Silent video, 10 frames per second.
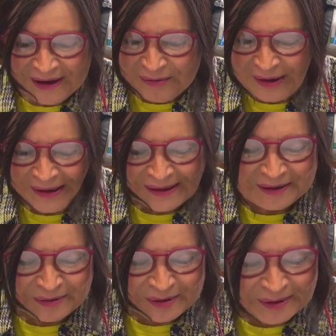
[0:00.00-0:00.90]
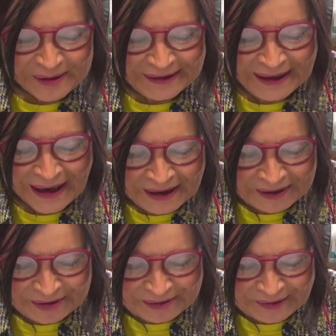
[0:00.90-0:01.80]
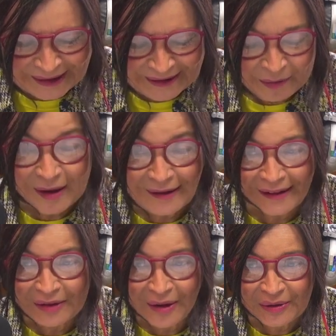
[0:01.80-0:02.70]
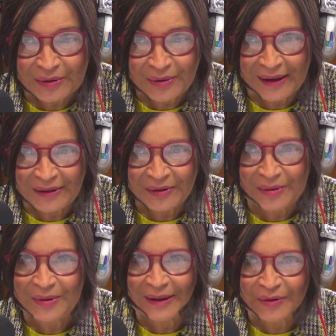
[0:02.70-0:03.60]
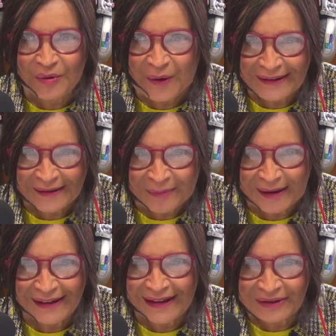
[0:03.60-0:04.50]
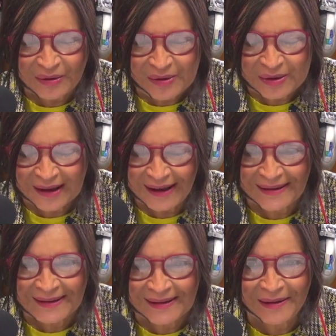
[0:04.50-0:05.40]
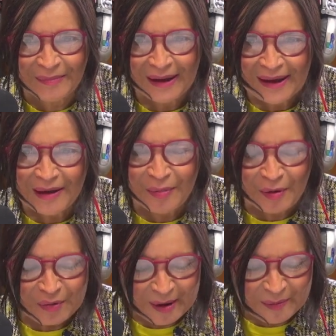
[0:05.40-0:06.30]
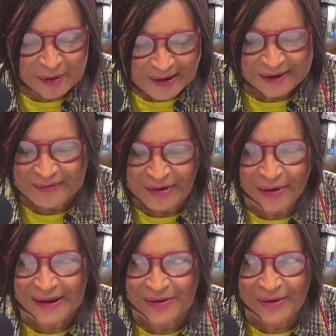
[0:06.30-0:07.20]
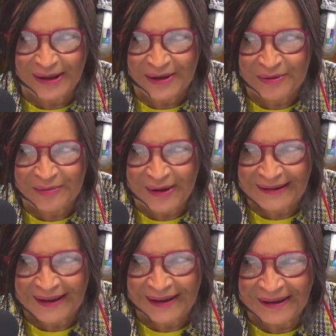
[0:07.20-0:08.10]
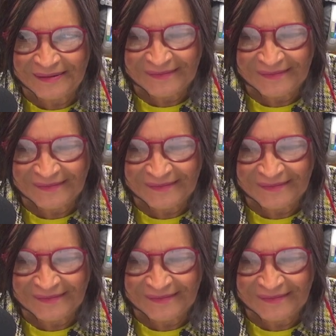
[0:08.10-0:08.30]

Buenísimo, Ricardo. Estamos atentos a tu, a, a tu cuenta para leer todo lo que haces y, promueves por allí. Un abrazo, querido. Buenas tardes.